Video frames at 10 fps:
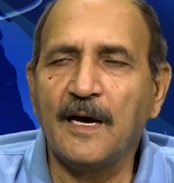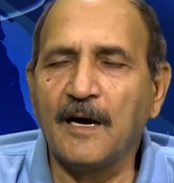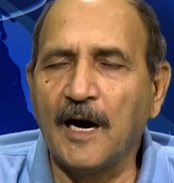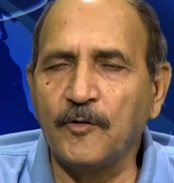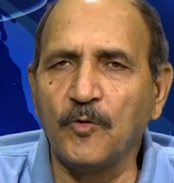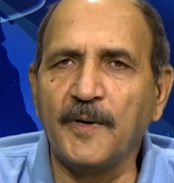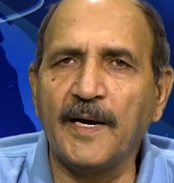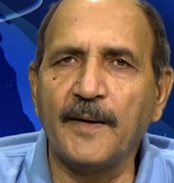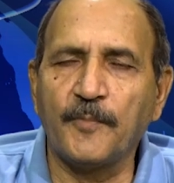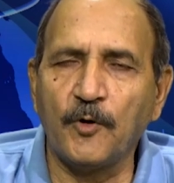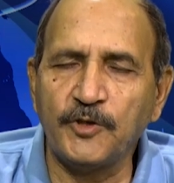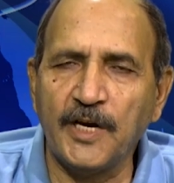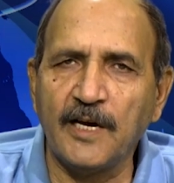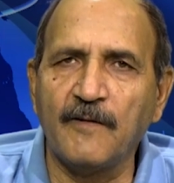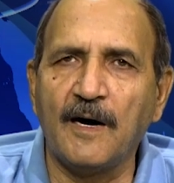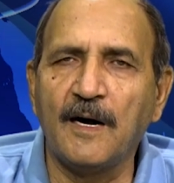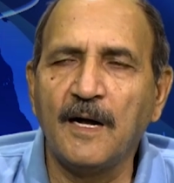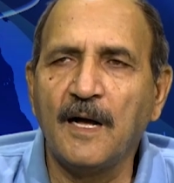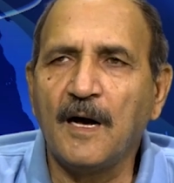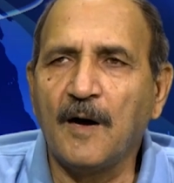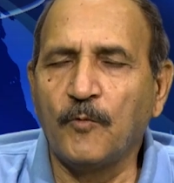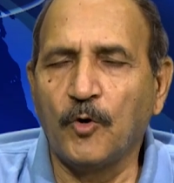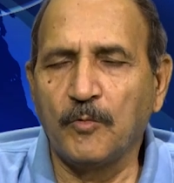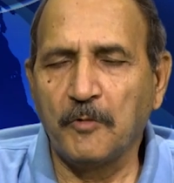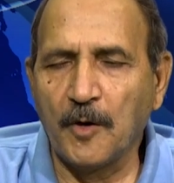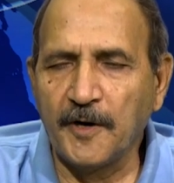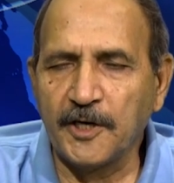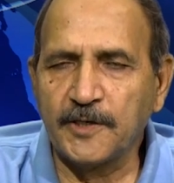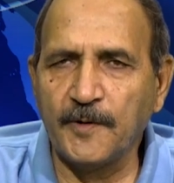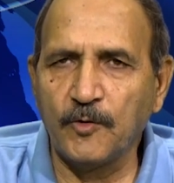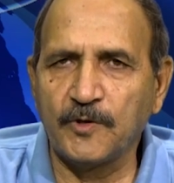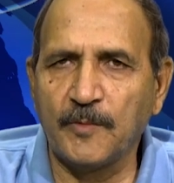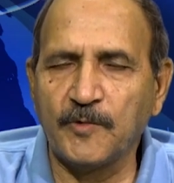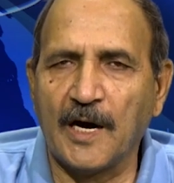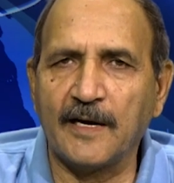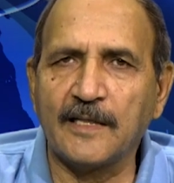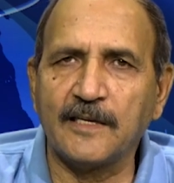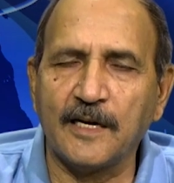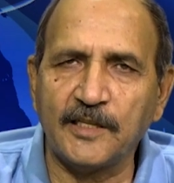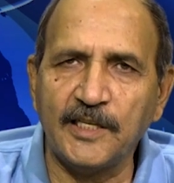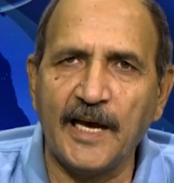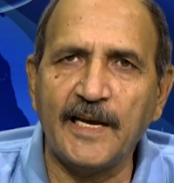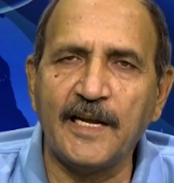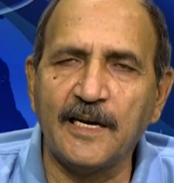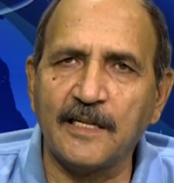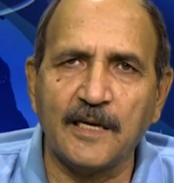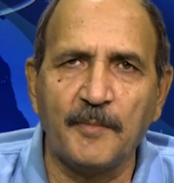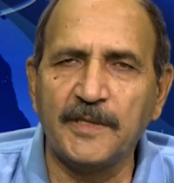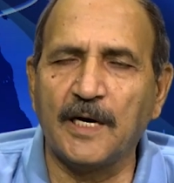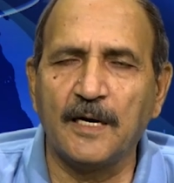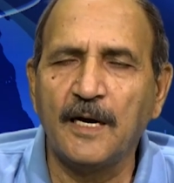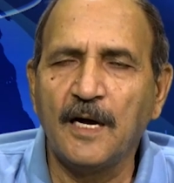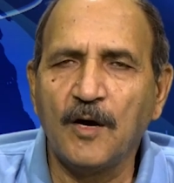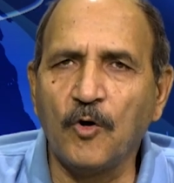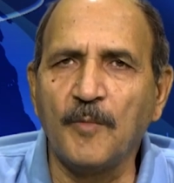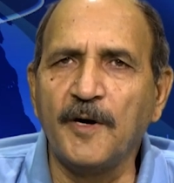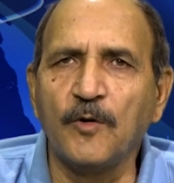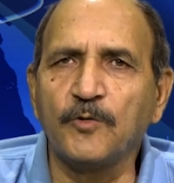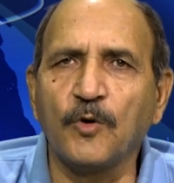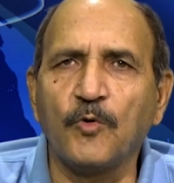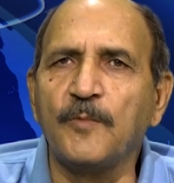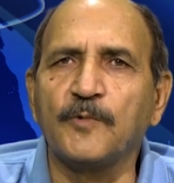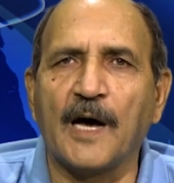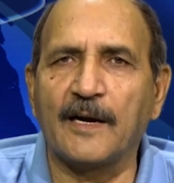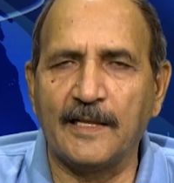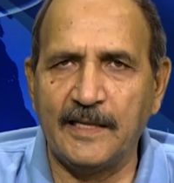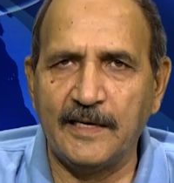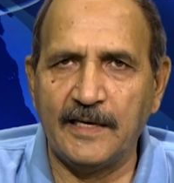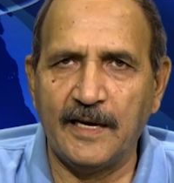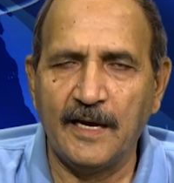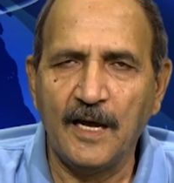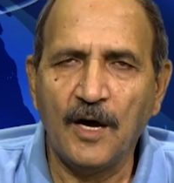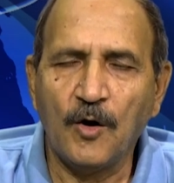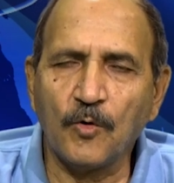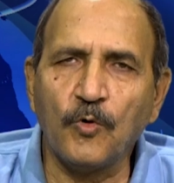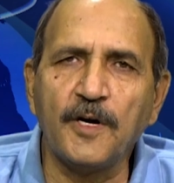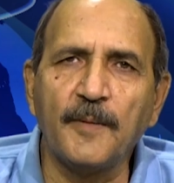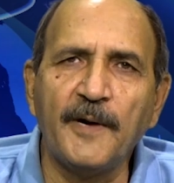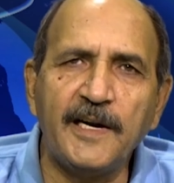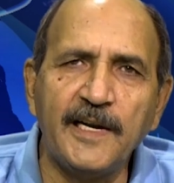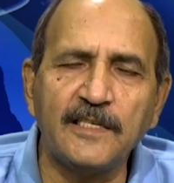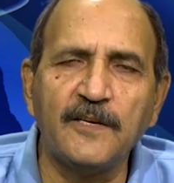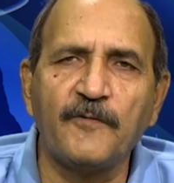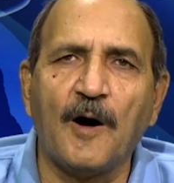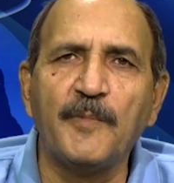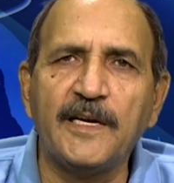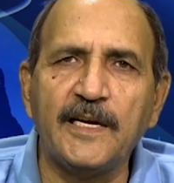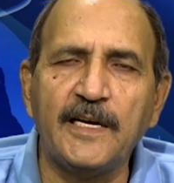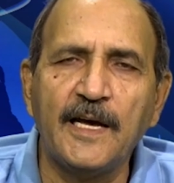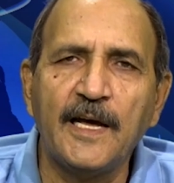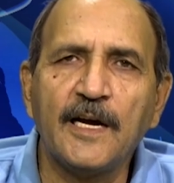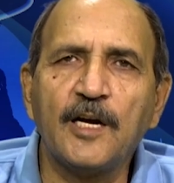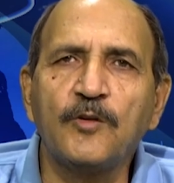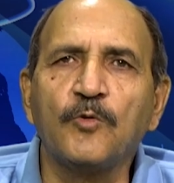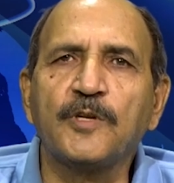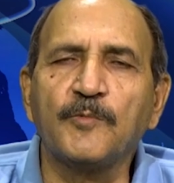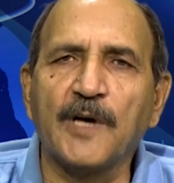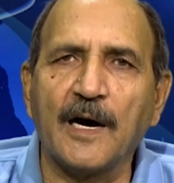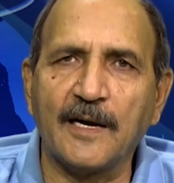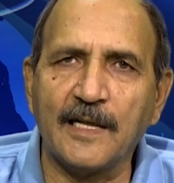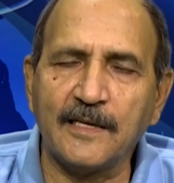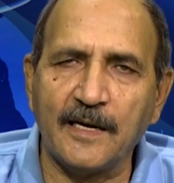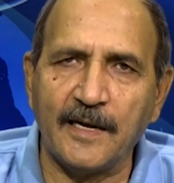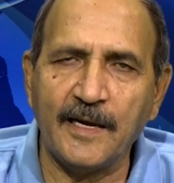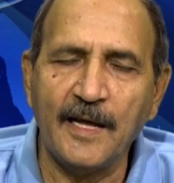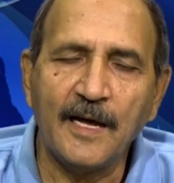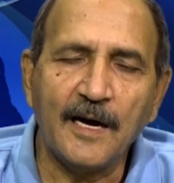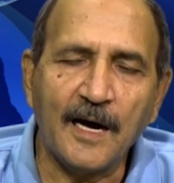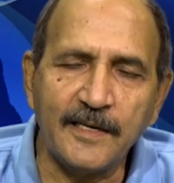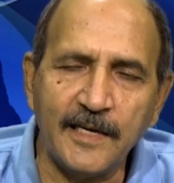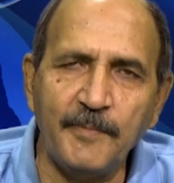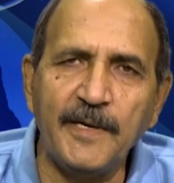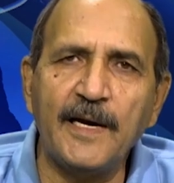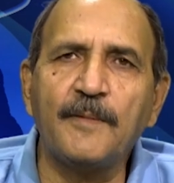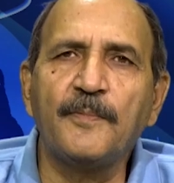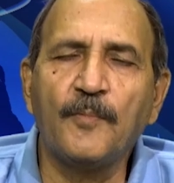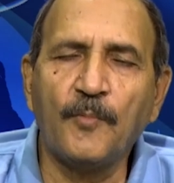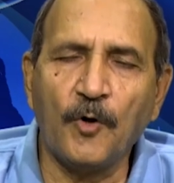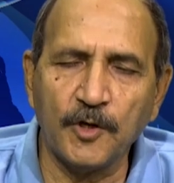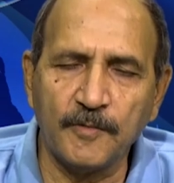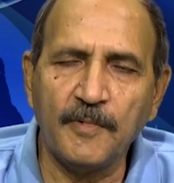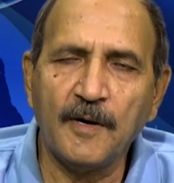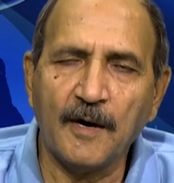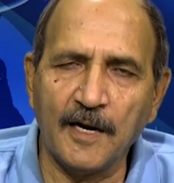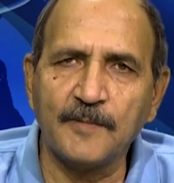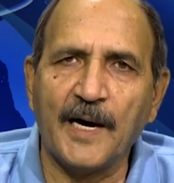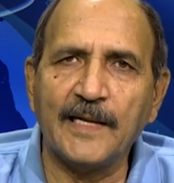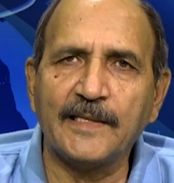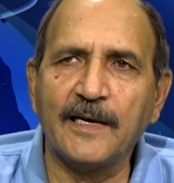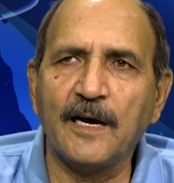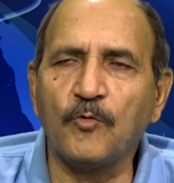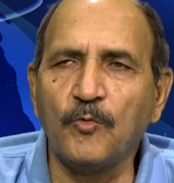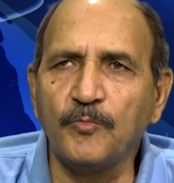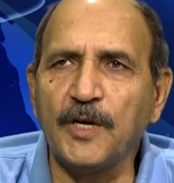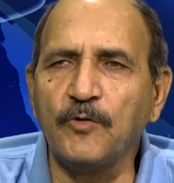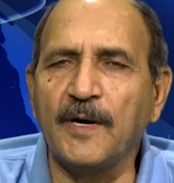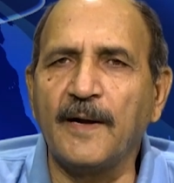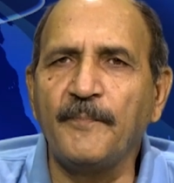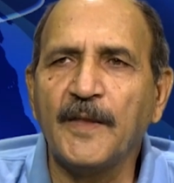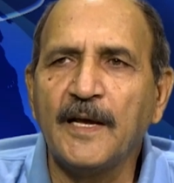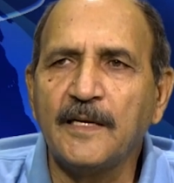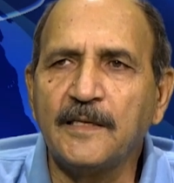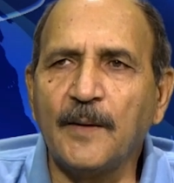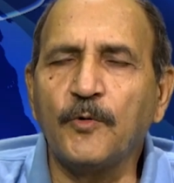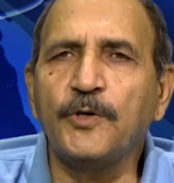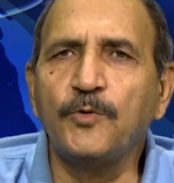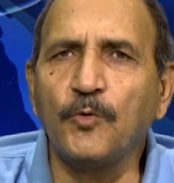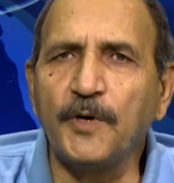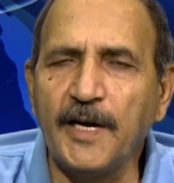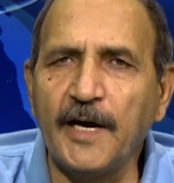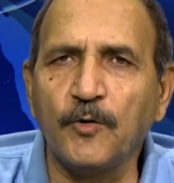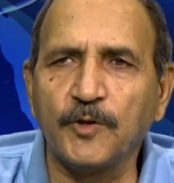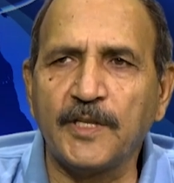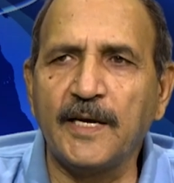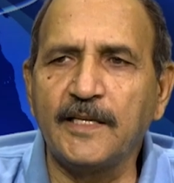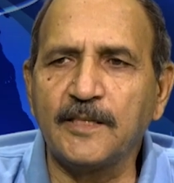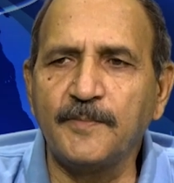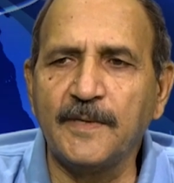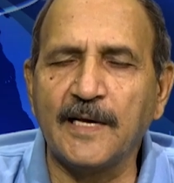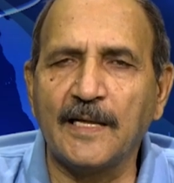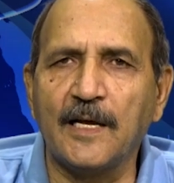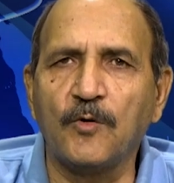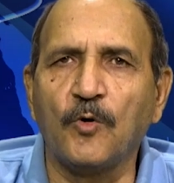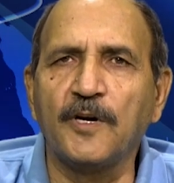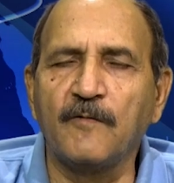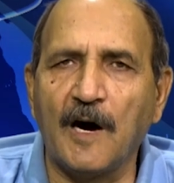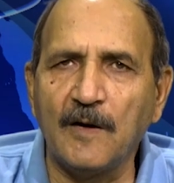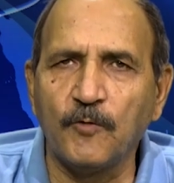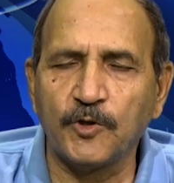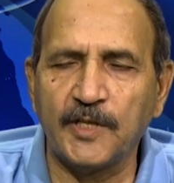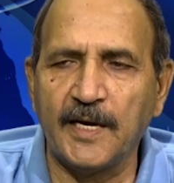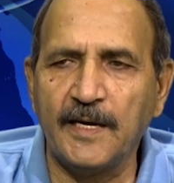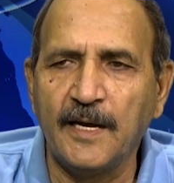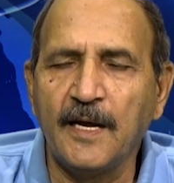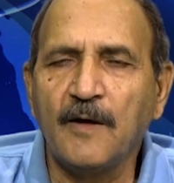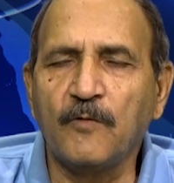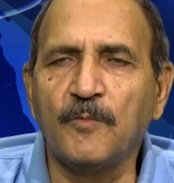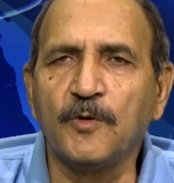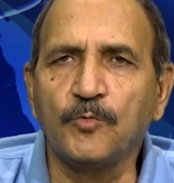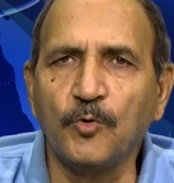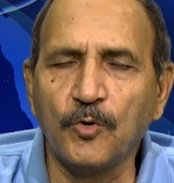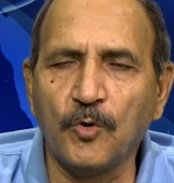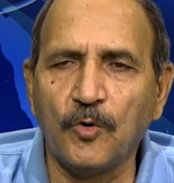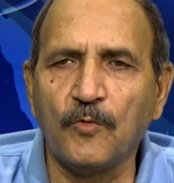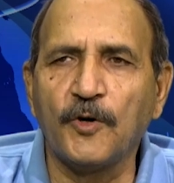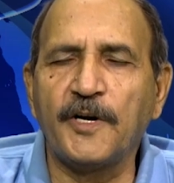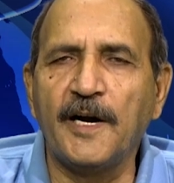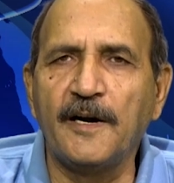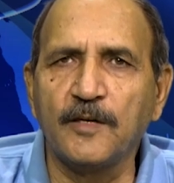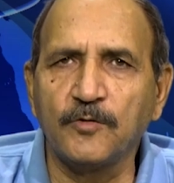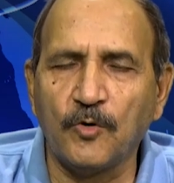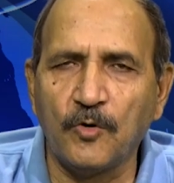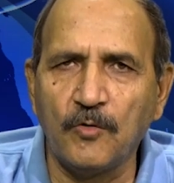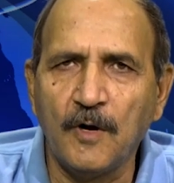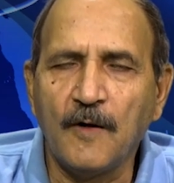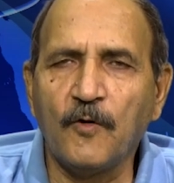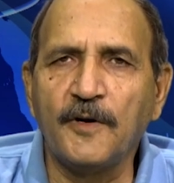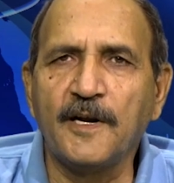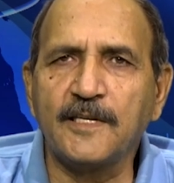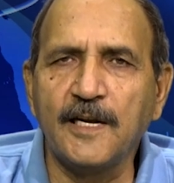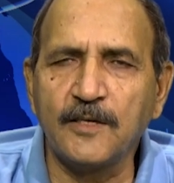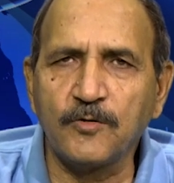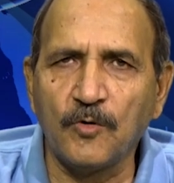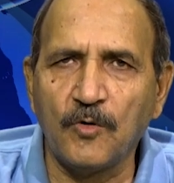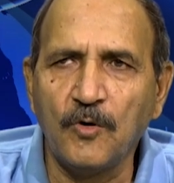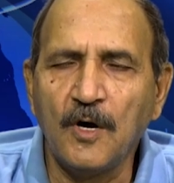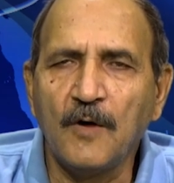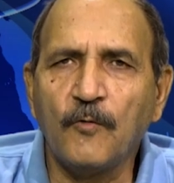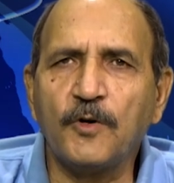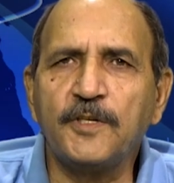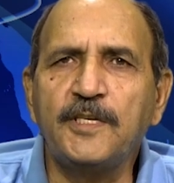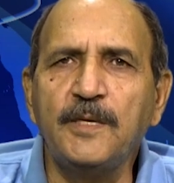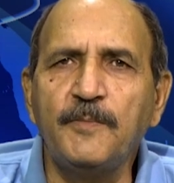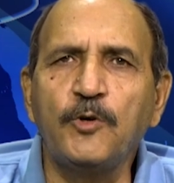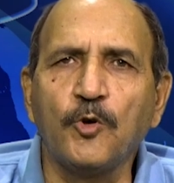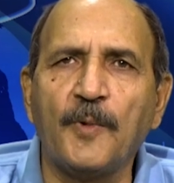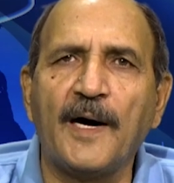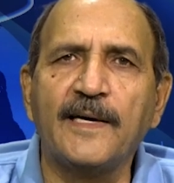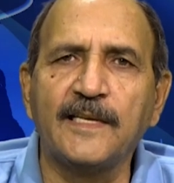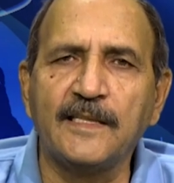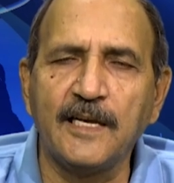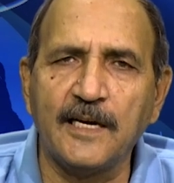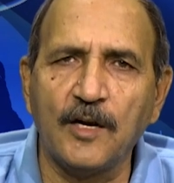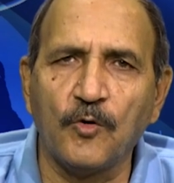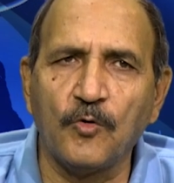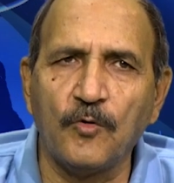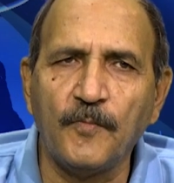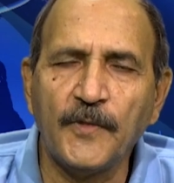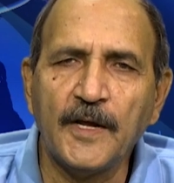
गाड़ियों में हैं पहुँचेंगे वहाँ अब वो गवर्नमेंट इस पर उनसे मुजाकर करती है या नहीं करती अभी तक गवर्नमेंट ने उनसे कोई मुजाकर नहीं किए और कोई कमेटी ऐसी फॉर्म नहीं की कि जो उनसे मुजाकर करे हाँ, ये भी एक बहुत गलत बात है कि हुकूमतें जो हैं जब कोई इशू क्रिएट होते हैं जिसमें ज़्यादा लोग इन्वॉल्व होते हैं वो मज़दूर हों वो ट्रेडर्स हों वो इंडस्ट्रिस्ट हों वो किसी भी शोबा ज़िंदगी के लोग हों